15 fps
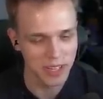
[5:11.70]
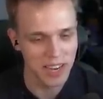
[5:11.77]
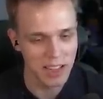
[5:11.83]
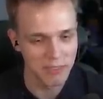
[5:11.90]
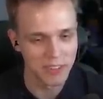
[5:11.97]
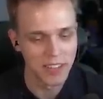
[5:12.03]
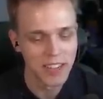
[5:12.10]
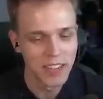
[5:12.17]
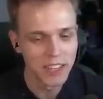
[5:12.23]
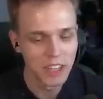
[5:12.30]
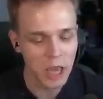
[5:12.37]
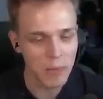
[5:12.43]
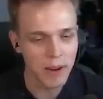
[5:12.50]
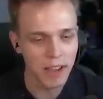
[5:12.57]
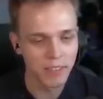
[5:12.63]
do lawy.
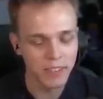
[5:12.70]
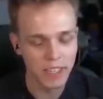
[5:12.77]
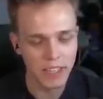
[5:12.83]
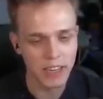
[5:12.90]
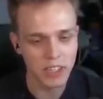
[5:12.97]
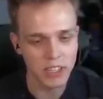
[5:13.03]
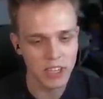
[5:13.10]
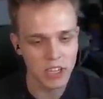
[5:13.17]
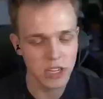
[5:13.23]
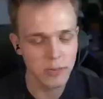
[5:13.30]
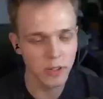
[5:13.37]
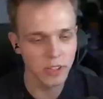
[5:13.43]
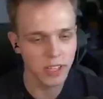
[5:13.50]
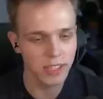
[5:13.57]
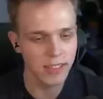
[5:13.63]
Dobra, w takim no razie
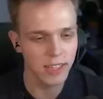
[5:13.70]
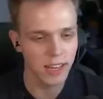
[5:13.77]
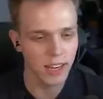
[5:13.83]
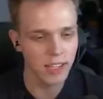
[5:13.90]
zaczniemy od hejtera.